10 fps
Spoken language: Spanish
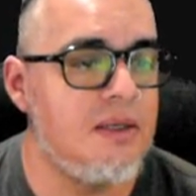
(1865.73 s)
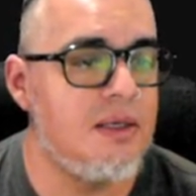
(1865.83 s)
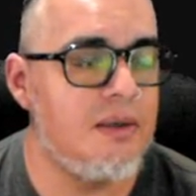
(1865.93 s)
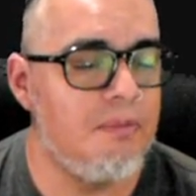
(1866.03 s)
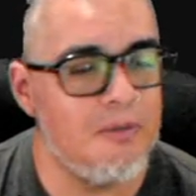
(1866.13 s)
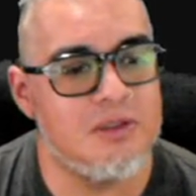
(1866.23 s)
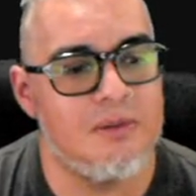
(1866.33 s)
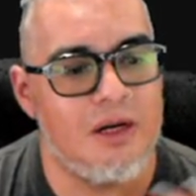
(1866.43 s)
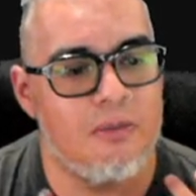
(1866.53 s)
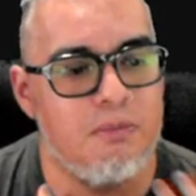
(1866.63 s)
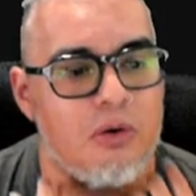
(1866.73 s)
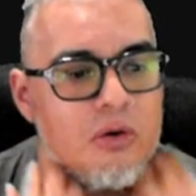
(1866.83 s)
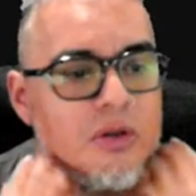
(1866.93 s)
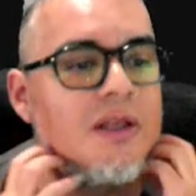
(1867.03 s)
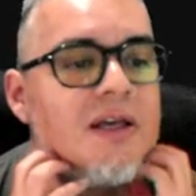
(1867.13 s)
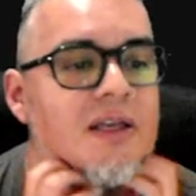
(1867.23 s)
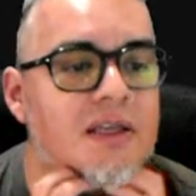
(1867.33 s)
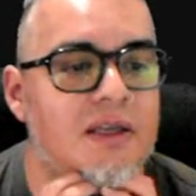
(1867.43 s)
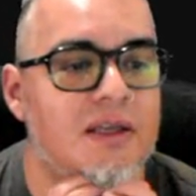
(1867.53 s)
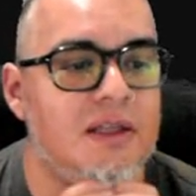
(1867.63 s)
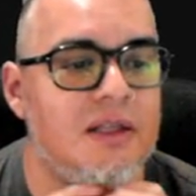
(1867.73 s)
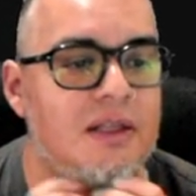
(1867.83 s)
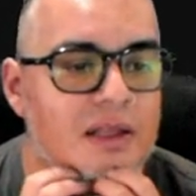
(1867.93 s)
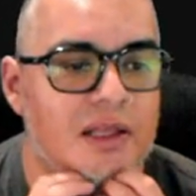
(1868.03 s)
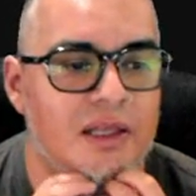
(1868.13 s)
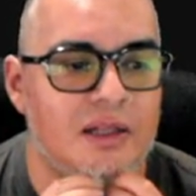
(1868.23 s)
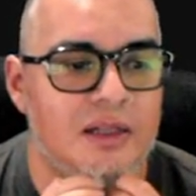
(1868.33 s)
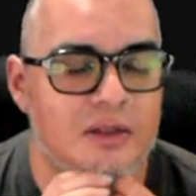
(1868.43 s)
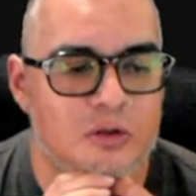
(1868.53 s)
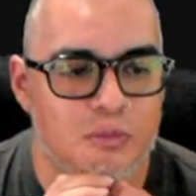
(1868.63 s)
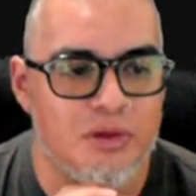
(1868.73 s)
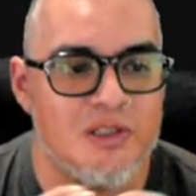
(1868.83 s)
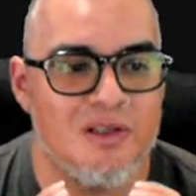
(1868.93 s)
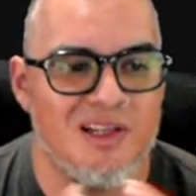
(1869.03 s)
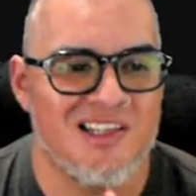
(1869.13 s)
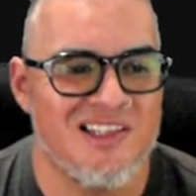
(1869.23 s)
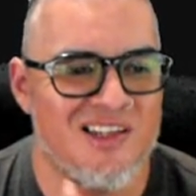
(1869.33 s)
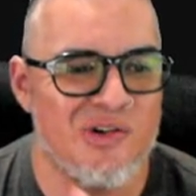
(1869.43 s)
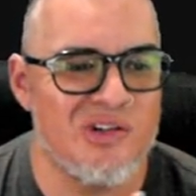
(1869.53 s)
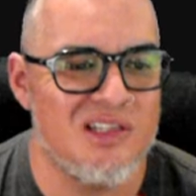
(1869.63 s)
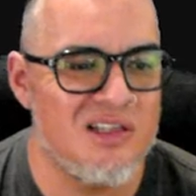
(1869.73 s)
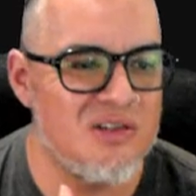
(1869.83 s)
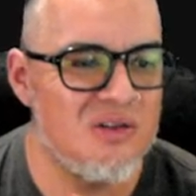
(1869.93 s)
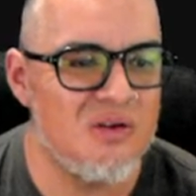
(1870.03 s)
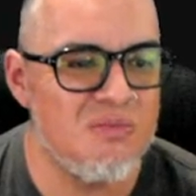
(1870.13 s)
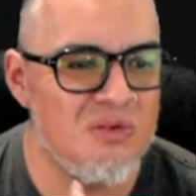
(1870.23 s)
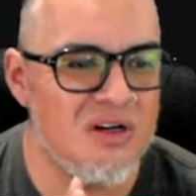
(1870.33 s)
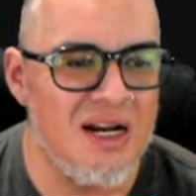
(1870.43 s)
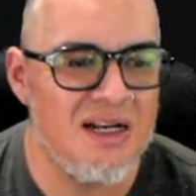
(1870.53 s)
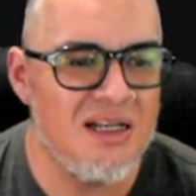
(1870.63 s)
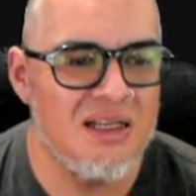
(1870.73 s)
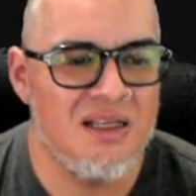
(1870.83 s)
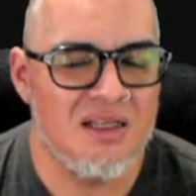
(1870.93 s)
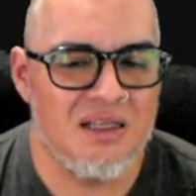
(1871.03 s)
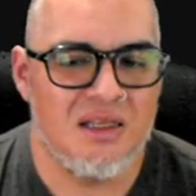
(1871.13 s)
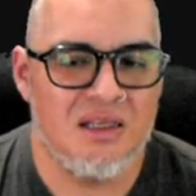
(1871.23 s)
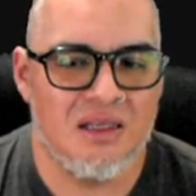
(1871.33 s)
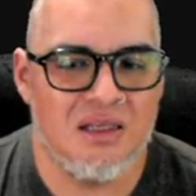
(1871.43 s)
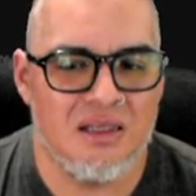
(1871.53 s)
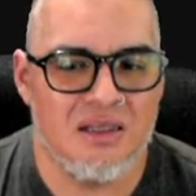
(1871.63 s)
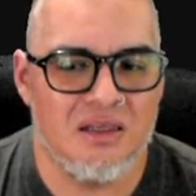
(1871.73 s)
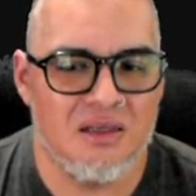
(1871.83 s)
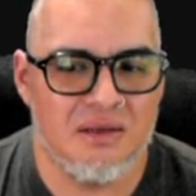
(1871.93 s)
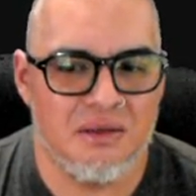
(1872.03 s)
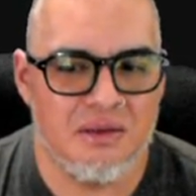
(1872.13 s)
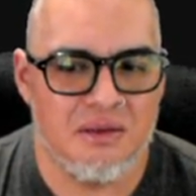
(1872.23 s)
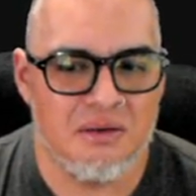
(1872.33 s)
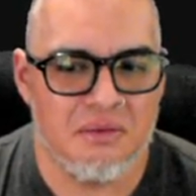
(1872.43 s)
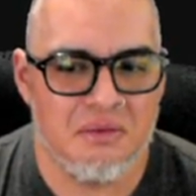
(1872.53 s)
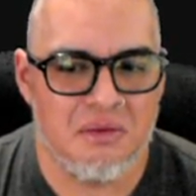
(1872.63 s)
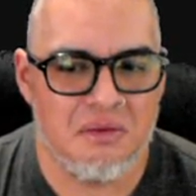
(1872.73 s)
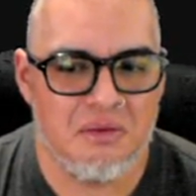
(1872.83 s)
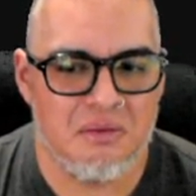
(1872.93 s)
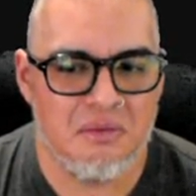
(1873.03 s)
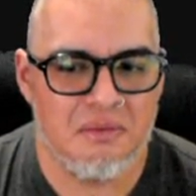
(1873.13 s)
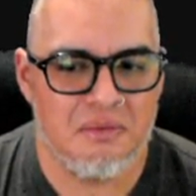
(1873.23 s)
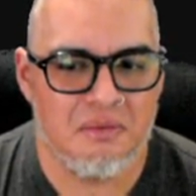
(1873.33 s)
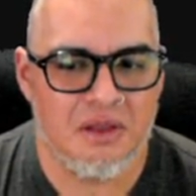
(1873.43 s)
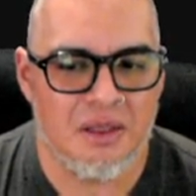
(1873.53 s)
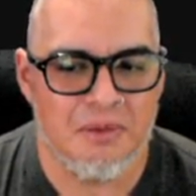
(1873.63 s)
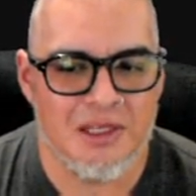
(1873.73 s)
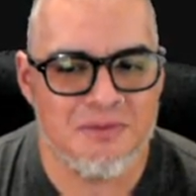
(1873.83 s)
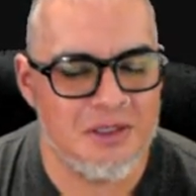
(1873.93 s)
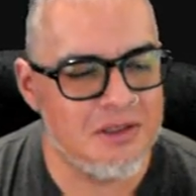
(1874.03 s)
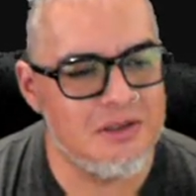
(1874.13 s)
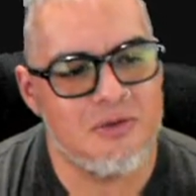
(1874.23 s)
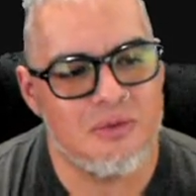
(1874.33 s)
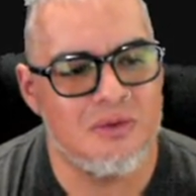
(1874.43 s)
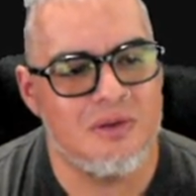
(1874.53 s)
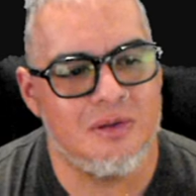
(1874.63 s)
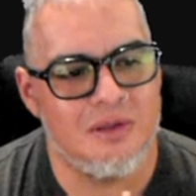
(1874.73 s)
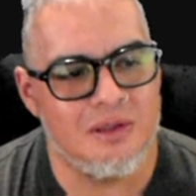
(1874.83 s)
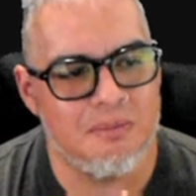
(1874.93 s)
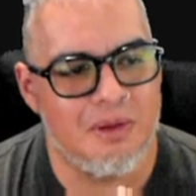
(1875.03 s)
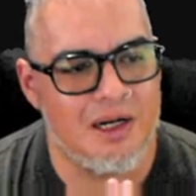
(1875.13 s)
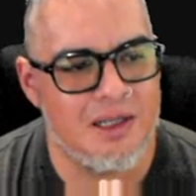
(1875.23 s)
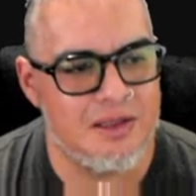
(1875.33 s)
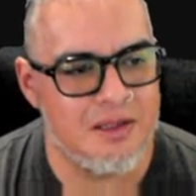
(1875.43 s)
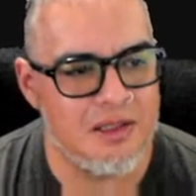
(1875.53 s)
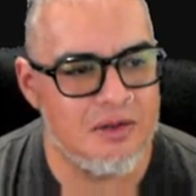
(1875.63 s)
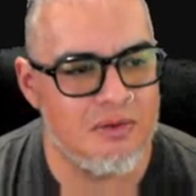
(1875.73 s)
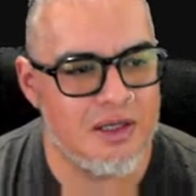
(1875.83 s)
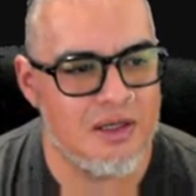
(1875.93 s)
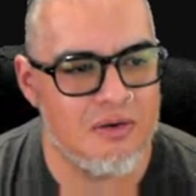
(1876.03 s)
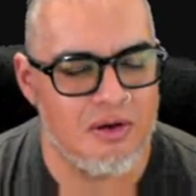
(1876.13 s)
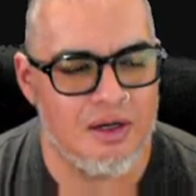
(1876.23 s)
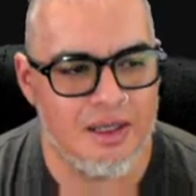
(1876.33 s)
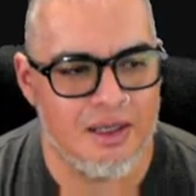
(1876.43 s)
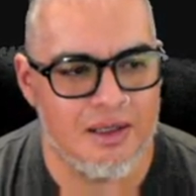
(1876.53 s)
vamos a hablar un poco del supuesto de la sincronización hormonal, eh, que más bien es un malentendido ahí con la